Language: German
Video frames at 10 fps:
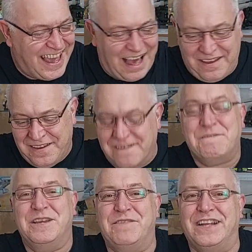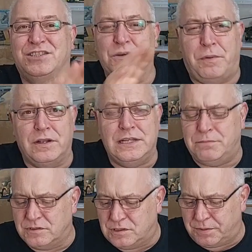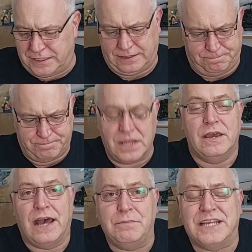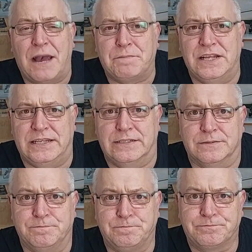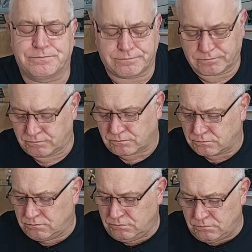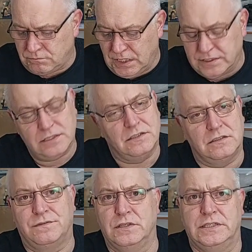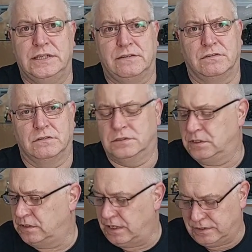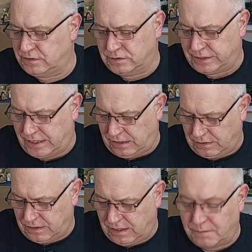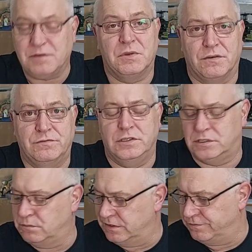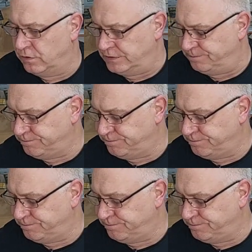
Ah, die waren super lieb und super nett. Habe ich abgelehnt. Das ist wirklich nett von euch. Äh, total. Habe ich mich auch wirklich drüber gefreut.